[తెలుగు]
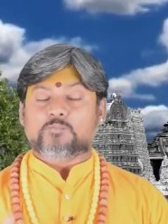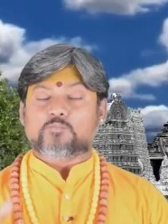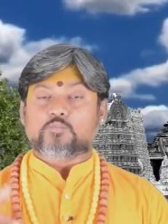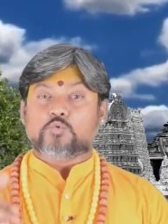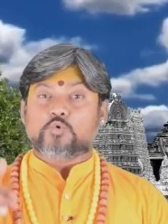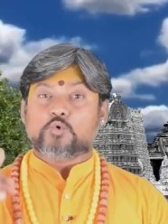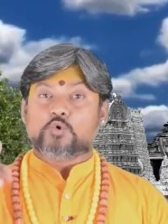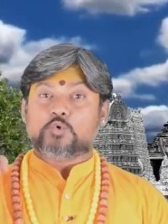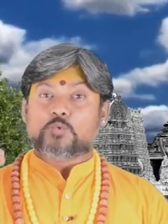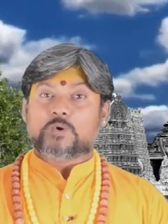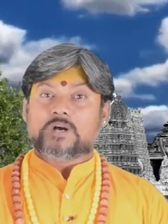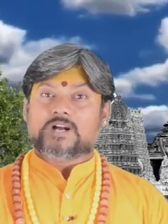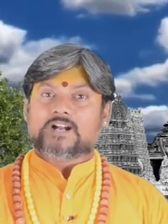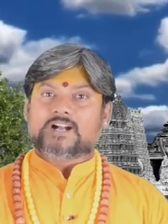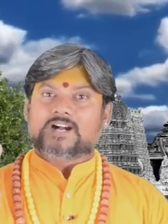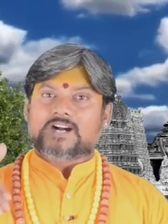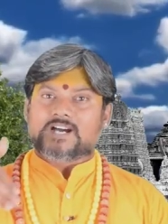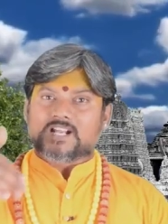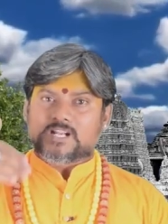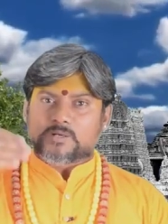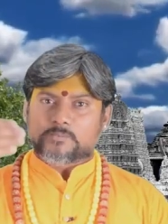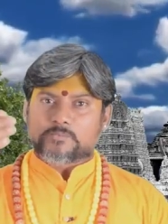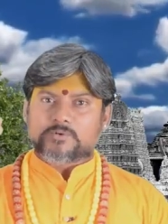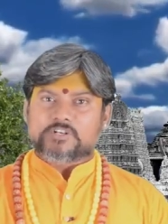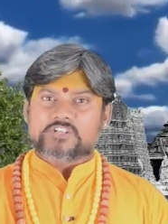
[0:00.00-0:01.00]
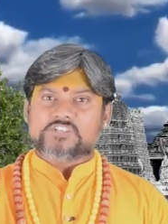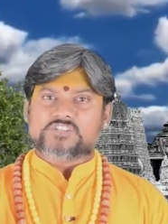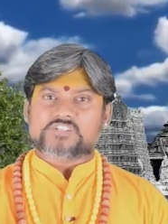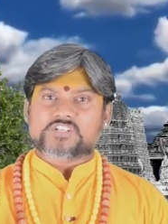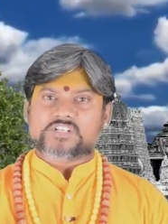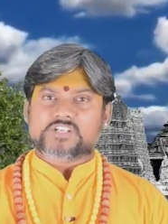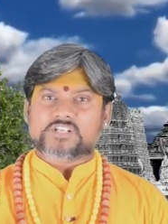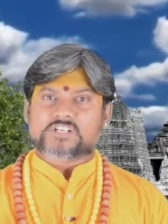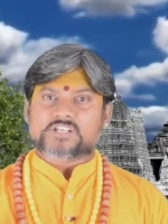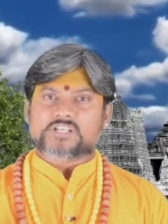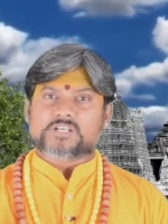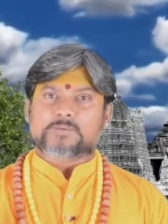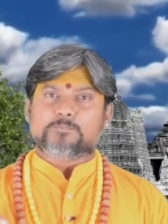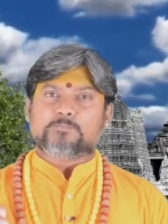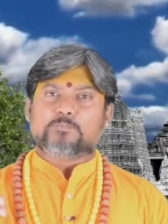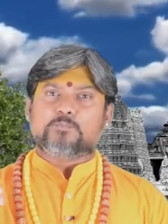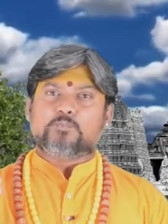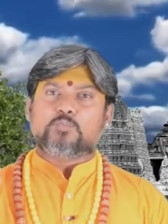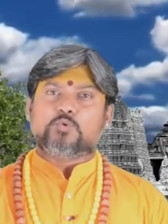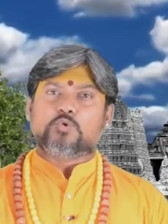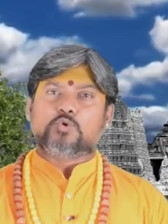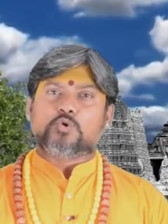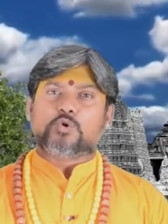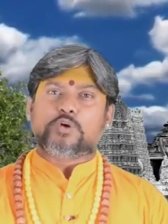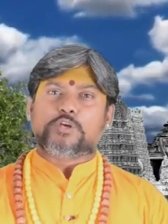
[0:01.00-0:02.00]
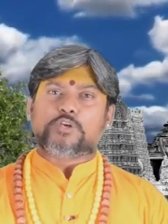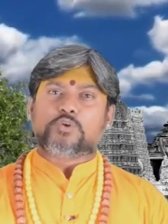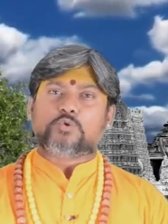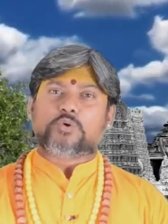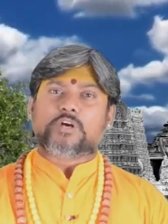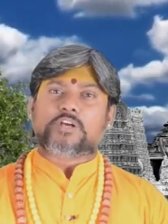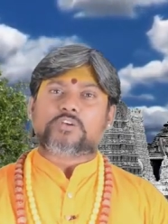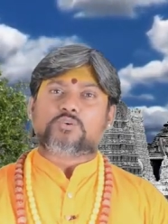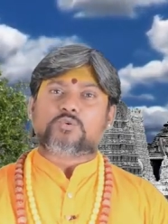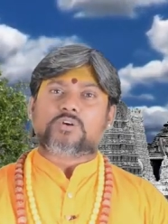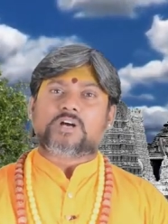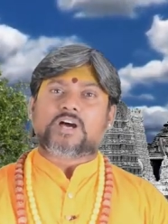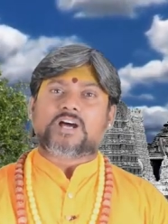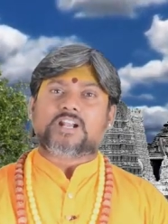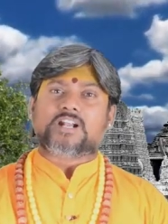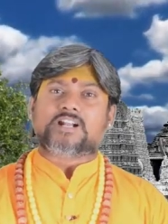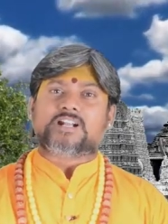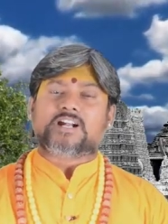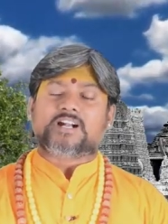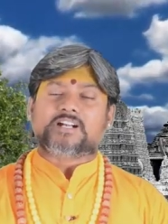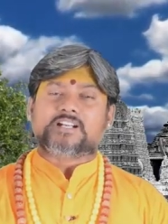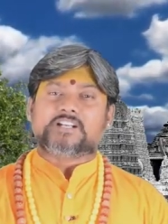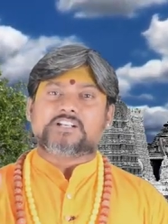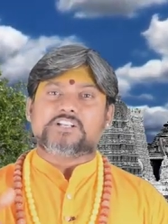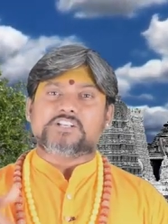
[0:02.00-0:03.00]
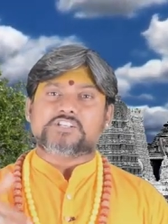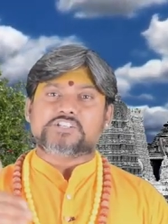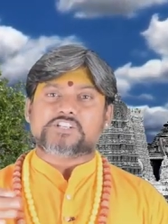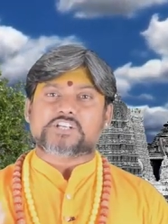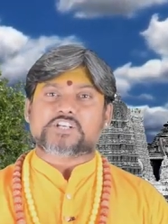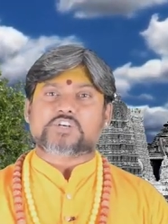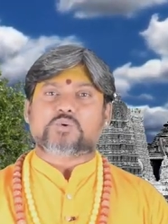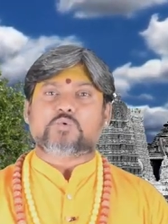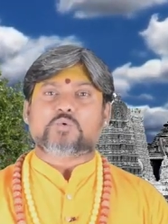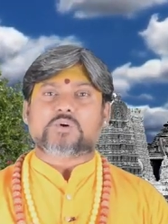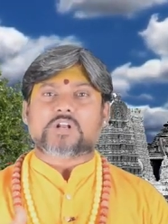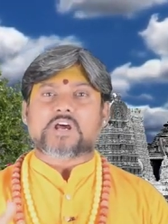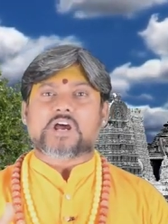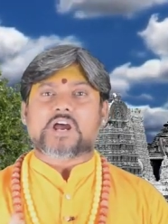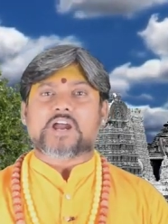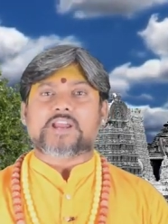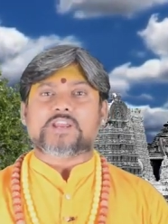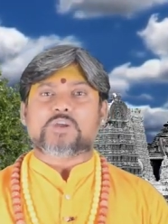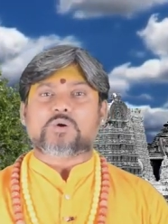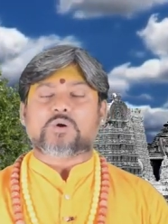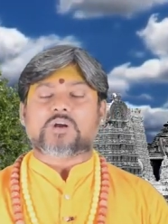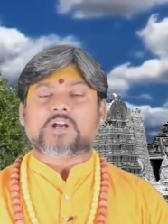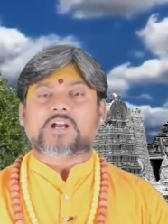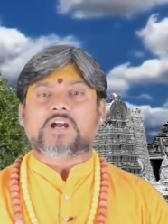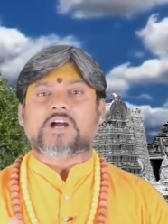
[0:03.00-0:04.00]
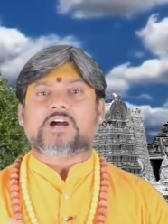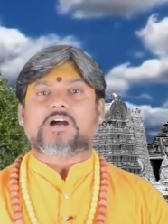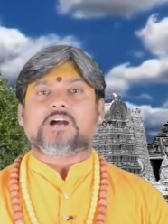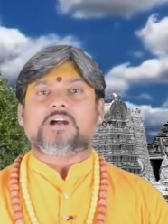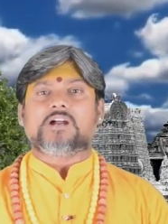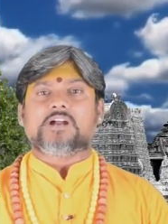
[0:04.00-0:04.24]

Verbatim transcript: పూర్వకాలం నుంచి ఎప్పుడో యుగ యుగాల నాటి నుంచి కూడా ఈ యొక్క